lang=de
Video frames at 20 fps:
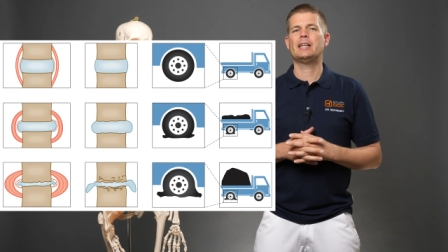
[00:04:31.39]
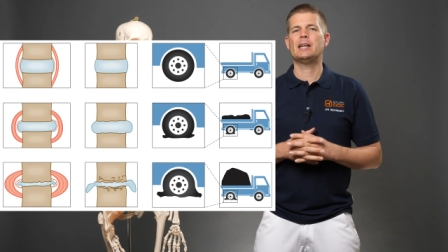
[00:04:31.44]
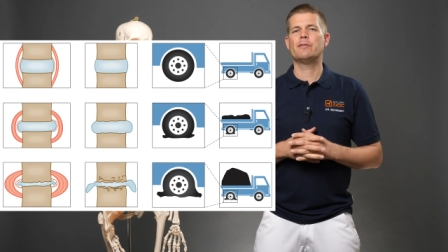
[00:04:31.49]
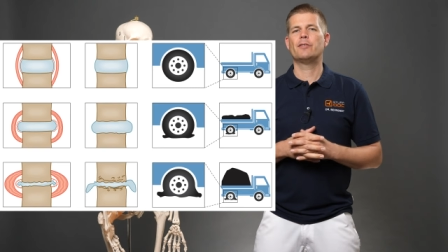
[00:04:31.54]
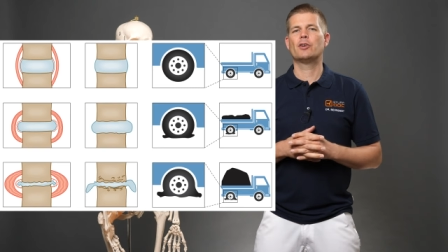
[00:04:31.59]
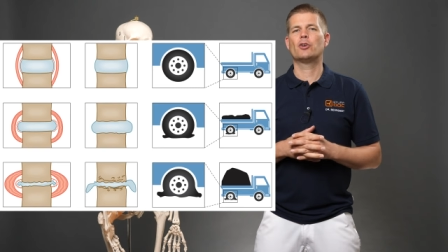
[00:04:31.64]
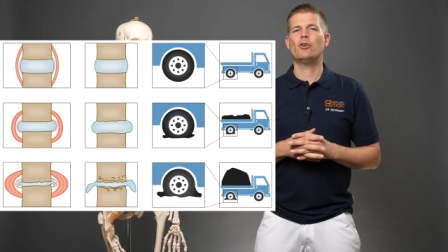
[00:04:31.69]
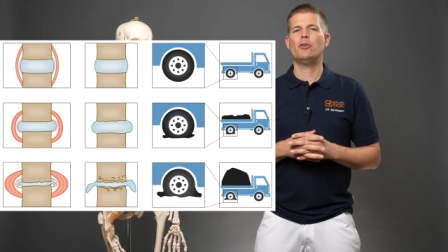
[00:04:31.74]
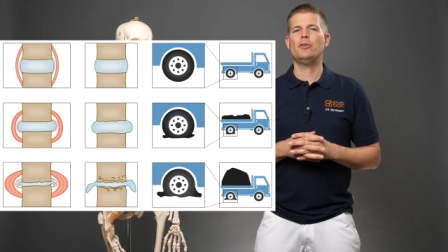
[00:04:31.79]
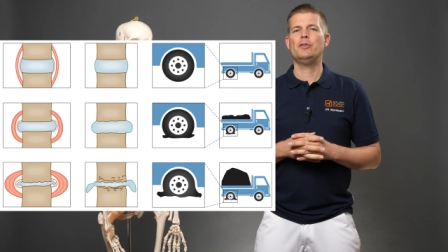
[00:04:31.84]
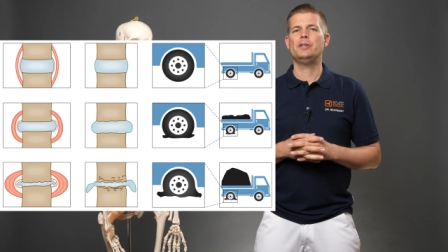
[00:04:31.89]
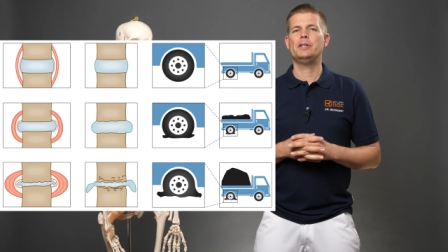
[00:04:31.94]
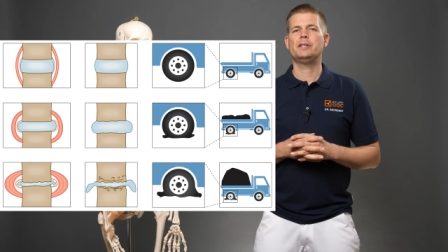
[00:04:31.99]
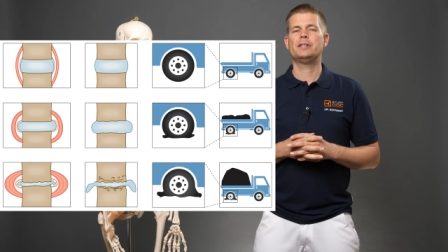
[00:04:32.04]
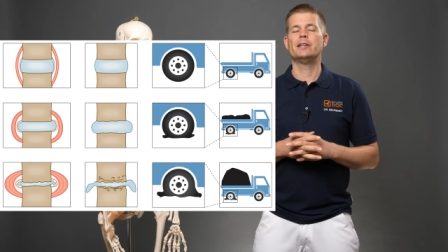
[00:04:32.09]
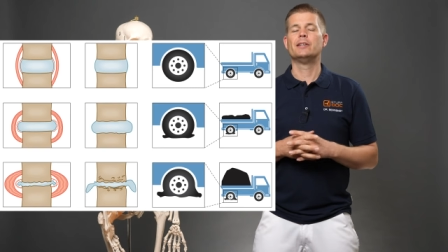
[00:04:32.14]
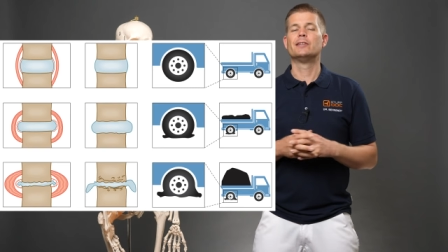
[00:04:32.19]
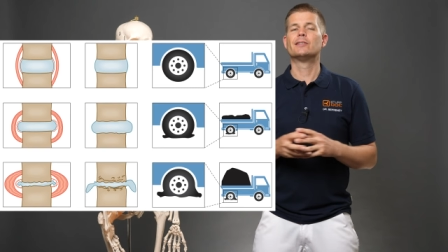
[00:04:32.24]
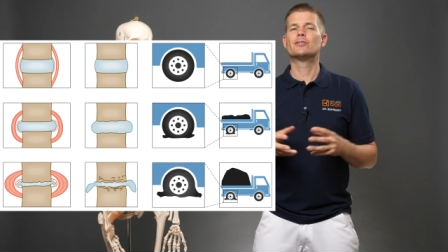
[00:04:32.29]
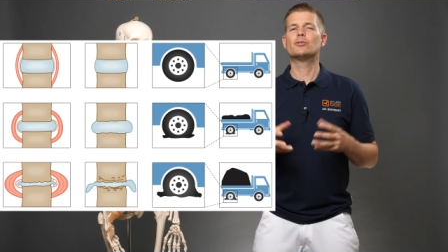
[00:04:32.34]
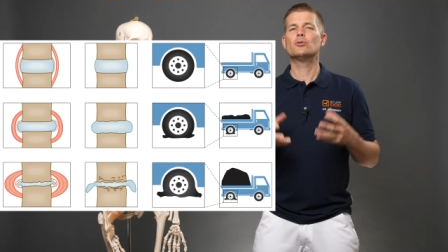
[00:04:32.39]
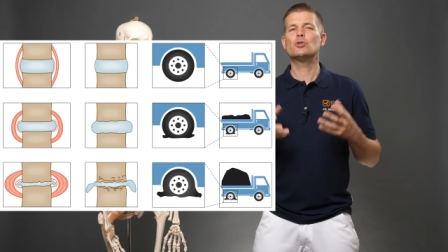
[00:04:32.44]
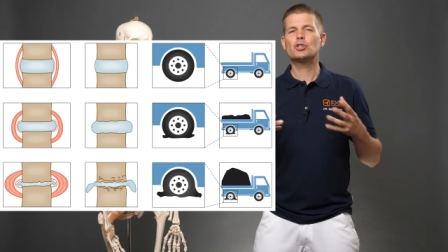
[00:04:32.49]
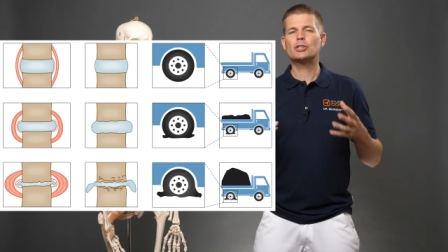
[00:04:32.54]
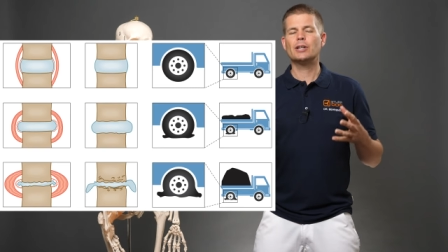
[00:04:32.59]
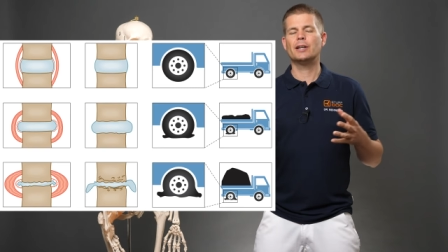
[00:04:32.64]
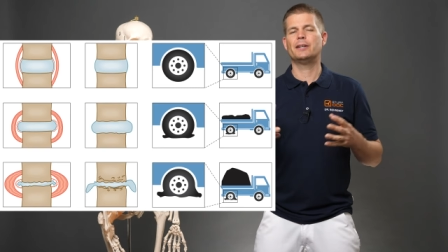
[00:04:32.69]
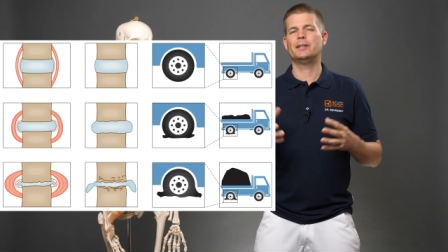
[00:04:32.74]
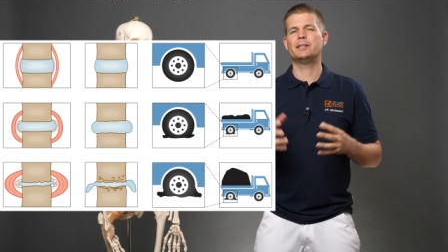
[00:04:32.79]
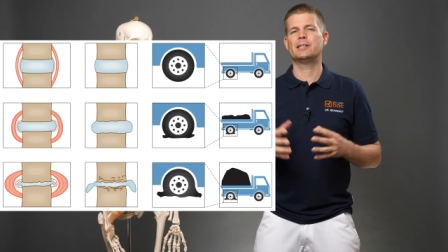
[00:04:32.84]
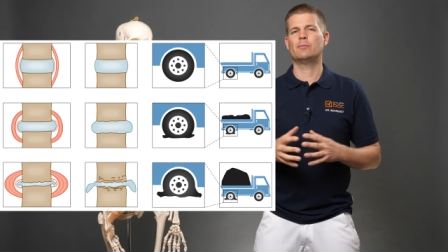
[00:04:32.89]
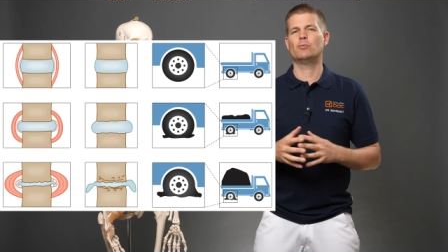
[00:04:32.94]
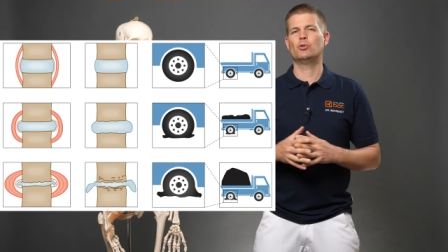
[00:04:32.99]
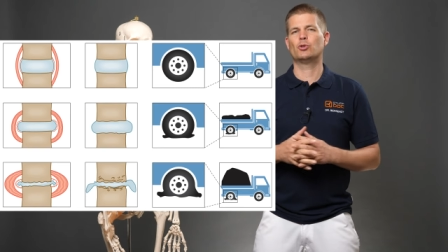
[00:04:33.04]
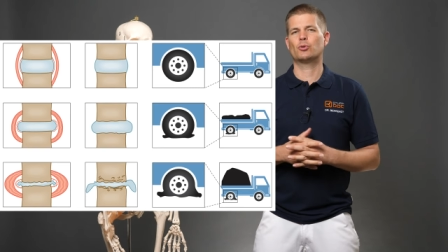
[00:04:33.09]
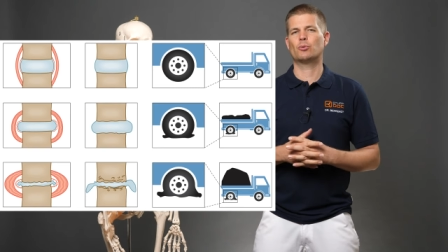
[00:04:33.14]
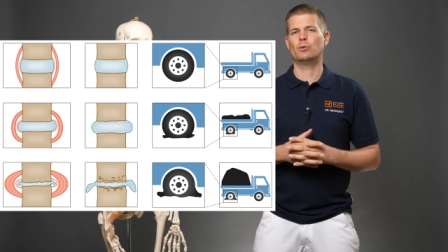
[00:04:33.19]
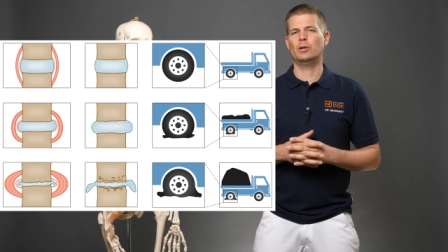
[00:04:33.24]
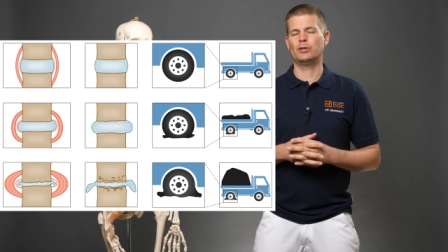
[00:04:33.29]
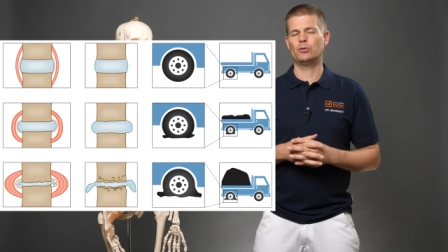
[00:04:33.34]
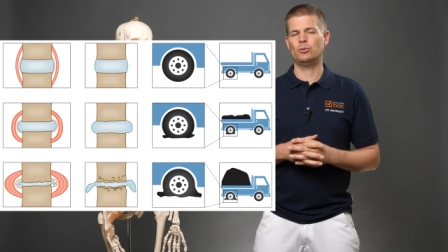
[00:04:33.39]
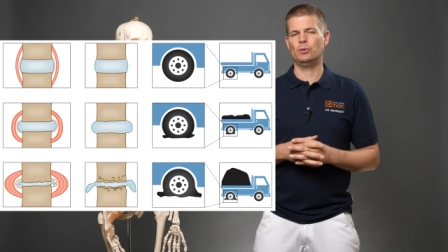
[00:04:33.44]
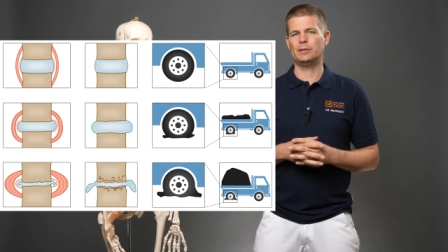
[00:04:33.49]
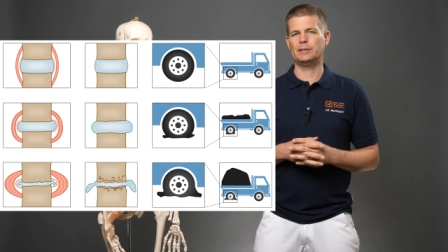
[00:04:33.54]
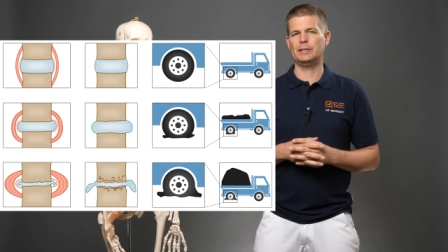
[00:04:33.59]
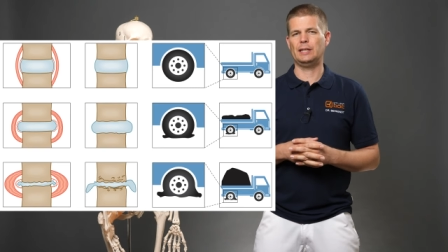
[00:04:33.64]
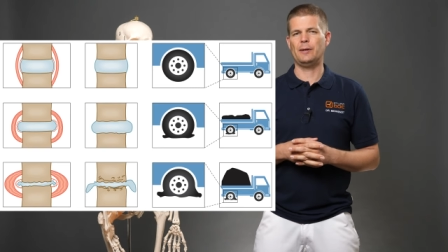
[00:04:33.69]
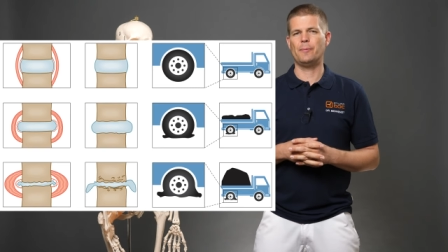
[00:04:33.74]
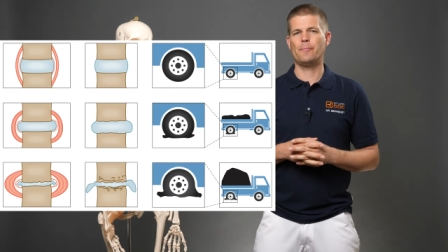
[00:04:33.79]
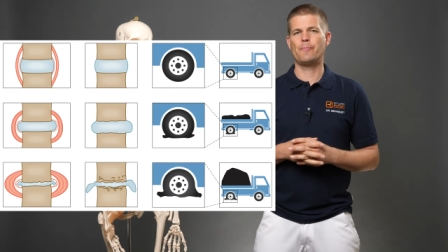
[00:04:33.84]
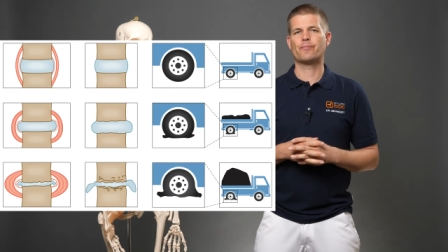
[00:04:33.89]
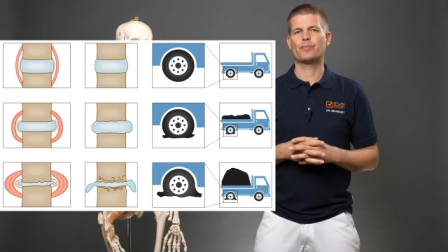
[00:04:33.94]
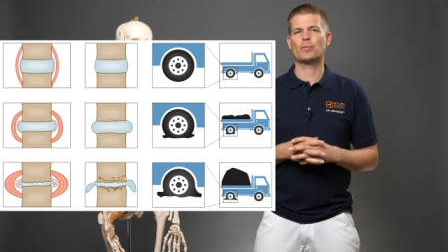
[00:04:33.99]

aber wir können nicht den Zustand dieser Muskulatur sehen.